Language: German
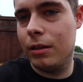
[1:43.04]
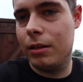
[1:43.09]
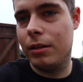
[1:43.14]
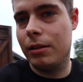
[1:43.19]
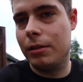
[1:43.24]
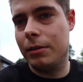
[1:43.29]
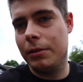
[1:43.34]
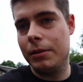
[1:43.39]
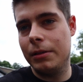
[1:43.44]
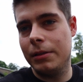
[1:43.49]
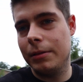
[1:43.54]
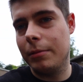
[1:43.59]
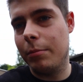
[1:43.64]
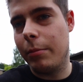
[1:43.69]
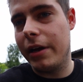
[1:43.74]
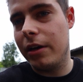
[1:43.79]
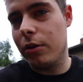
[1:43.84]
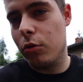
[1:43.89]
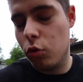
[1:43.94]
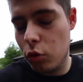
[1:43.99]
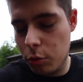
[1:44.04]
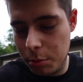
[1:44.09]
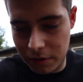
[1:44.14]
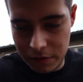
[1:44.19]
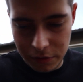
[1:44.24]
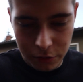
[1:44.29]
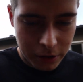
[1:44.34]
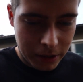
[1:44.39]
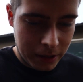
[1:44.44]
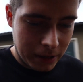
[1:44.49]
äh, meine
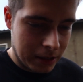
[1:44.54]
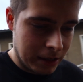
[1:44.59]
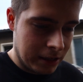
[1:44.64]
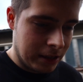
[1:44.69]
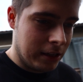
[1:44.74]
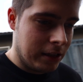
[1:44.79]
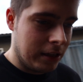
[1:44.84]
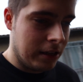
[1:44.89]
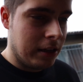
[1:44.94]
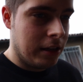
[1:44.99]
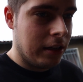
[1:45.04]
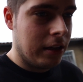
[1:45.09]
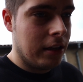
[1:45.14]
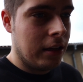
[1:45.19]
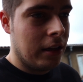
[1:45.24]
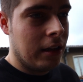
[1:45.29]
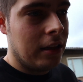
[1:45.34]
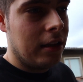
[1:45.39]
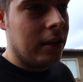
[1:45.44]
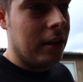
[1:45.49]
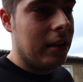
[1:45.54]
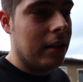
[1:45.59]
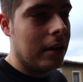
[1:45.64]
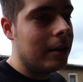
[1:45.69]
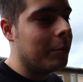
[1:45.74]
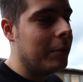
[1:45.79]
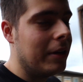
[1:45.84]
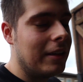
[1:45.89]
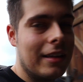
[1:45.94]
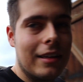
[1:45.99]
Grube, Freunde, die
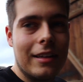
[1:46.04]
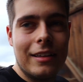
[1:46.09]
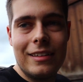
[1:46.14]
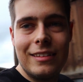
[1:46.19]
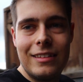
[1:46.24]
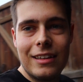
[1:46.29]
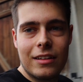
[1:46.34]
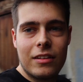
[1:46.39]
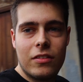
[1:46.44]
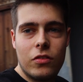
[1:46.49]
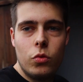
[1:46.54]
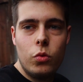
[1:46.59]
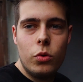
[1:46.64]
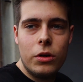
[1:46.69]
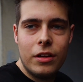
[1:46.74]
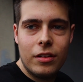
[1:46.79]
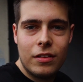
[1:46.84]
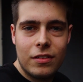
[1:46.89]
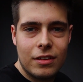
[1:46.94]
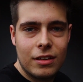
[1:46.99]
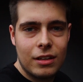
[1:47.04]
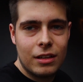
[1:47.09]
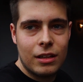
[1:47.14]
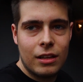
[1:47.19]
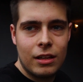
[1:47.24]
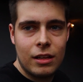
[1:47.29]
hier mit dazu ist.